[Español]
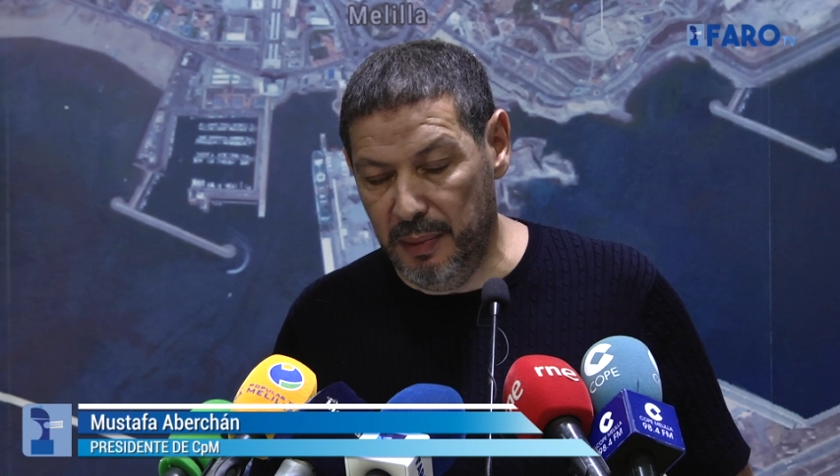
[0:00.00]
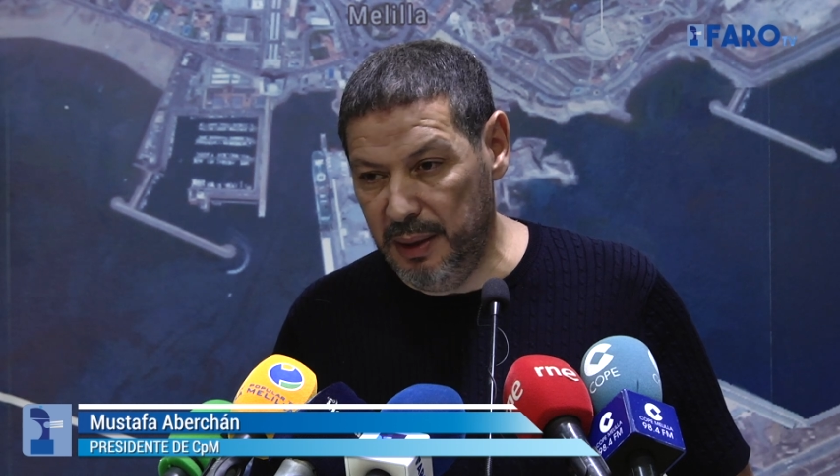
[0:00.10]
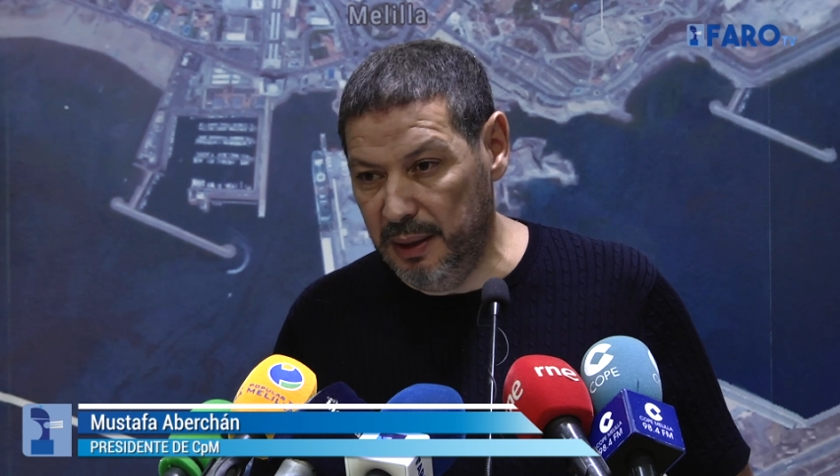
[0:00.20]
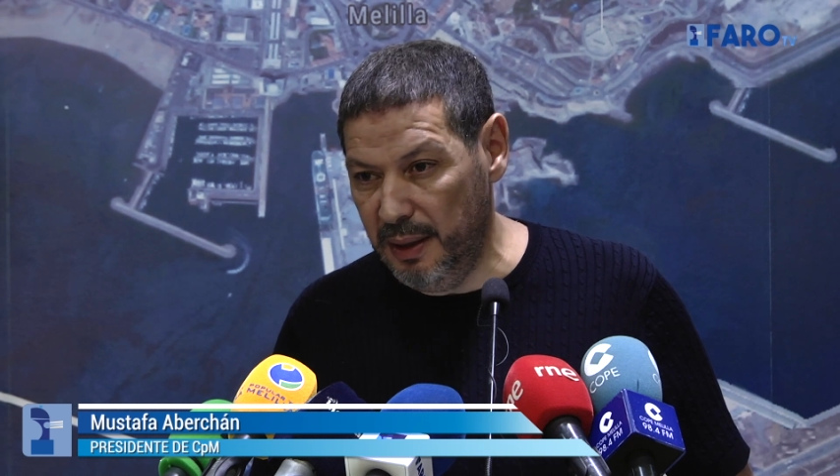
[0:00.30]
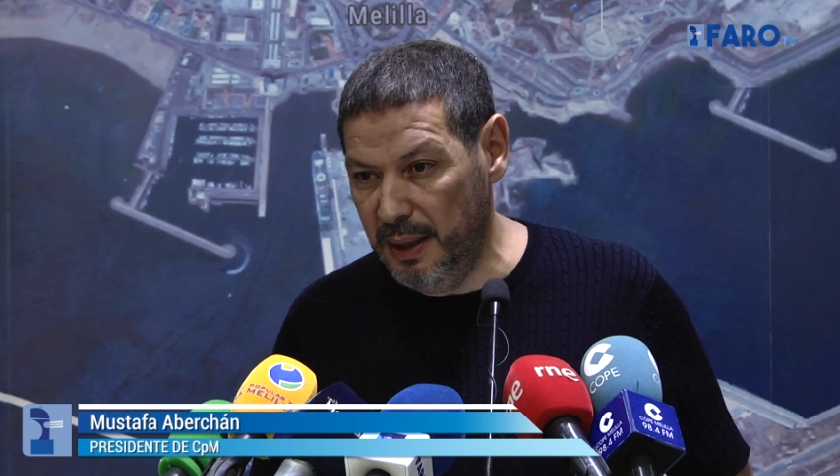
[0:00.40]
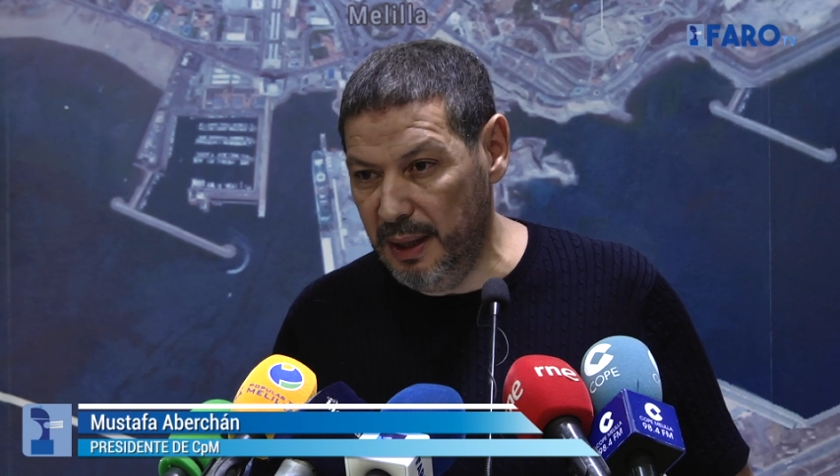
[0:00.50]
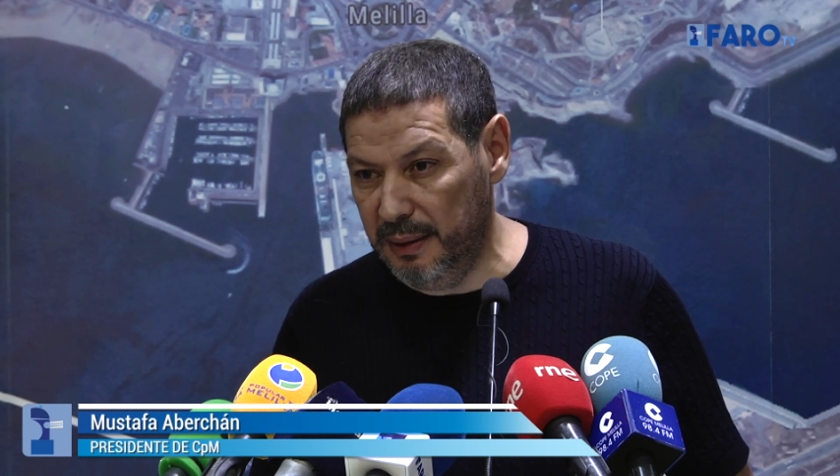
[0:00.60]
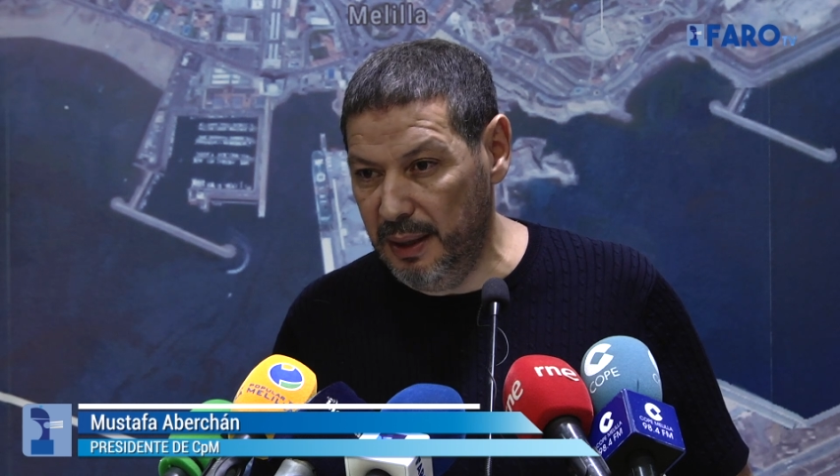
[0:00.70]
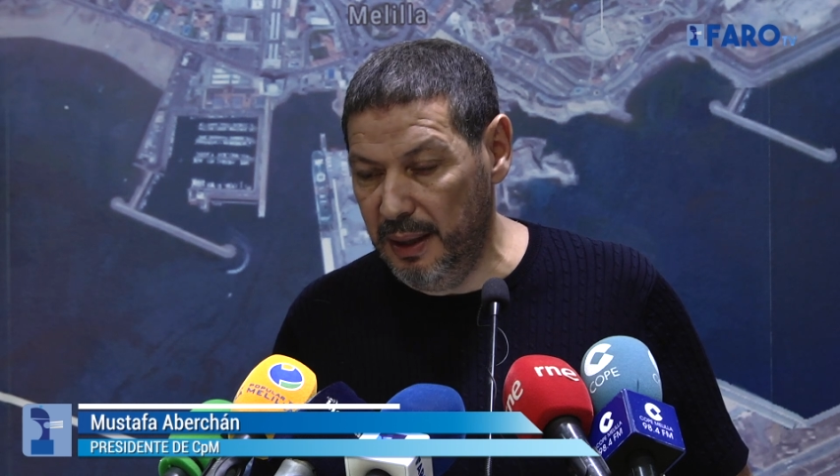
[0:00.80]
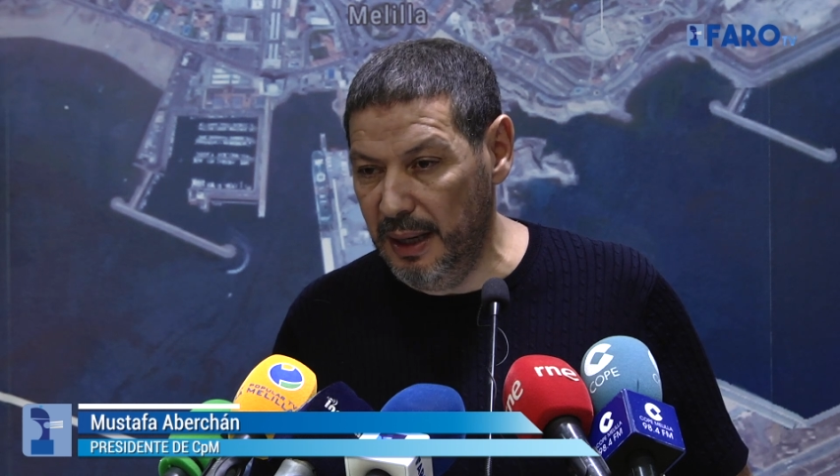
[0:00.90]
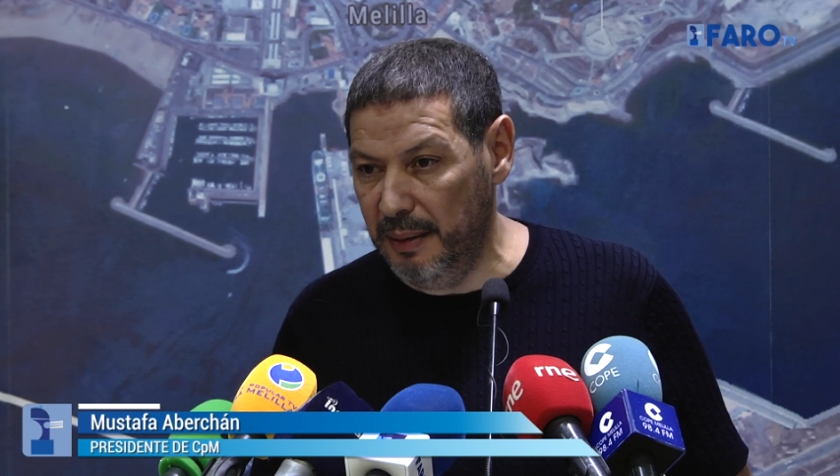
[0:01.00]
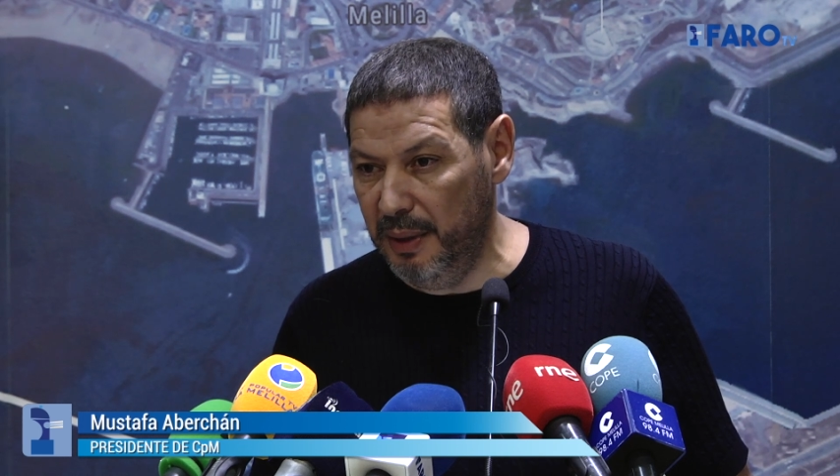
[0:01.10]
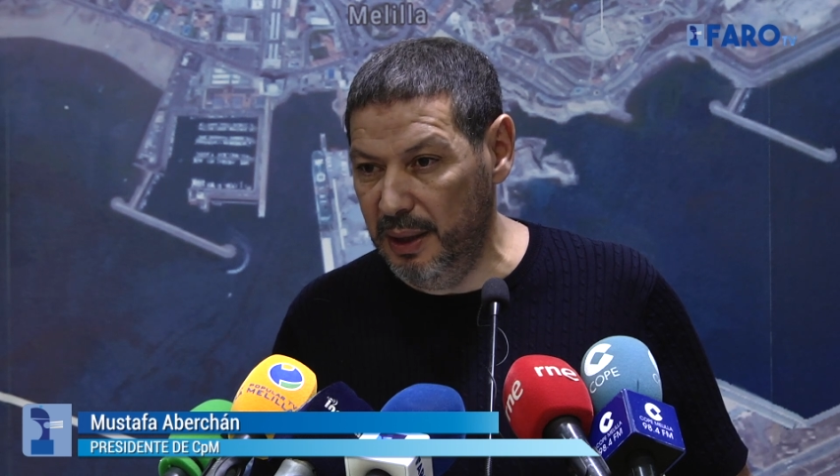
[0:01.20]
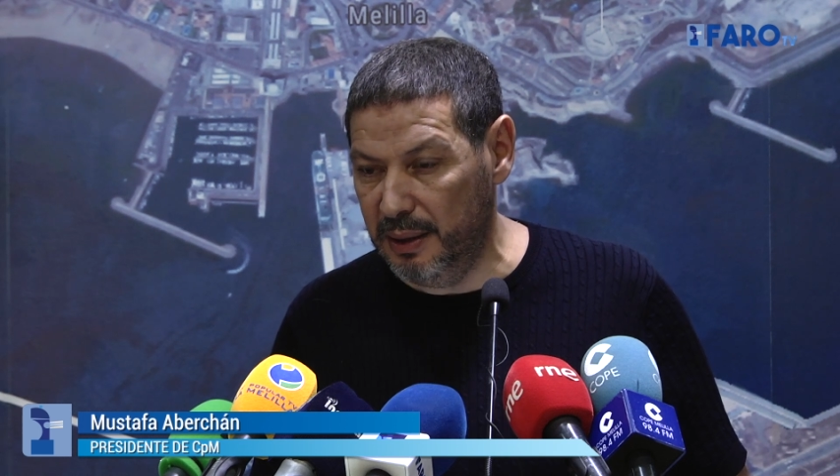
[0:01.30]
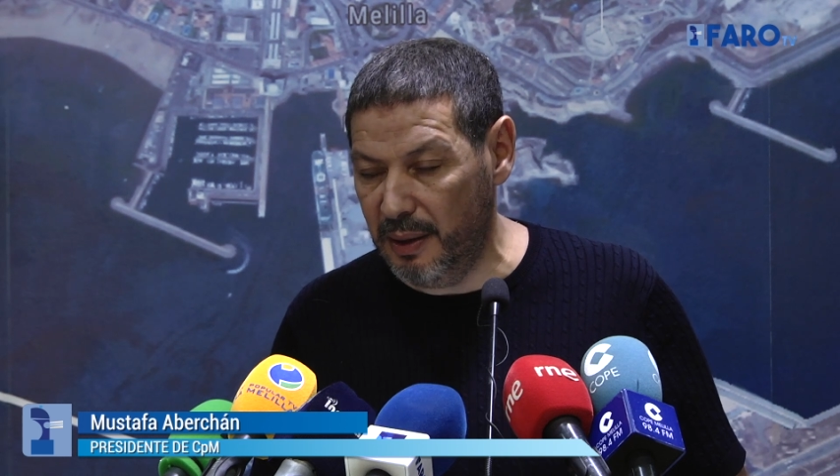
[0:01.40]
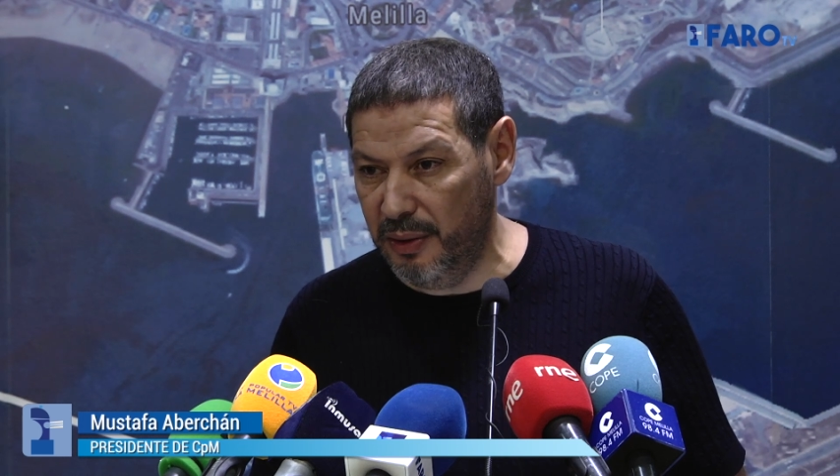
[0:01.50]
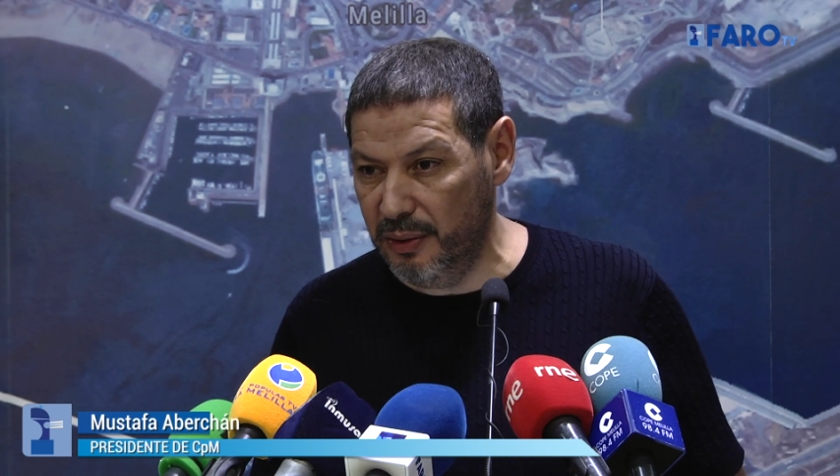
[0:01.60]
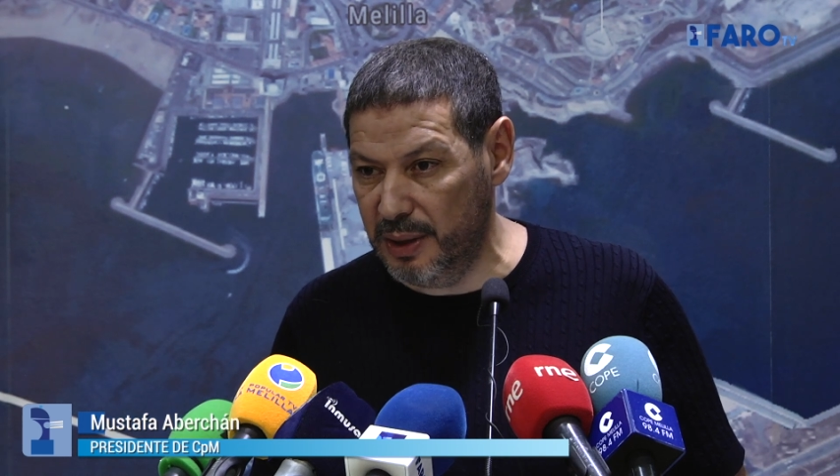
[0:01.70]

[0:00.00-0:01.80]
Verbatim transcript: 20 días tiene la Administración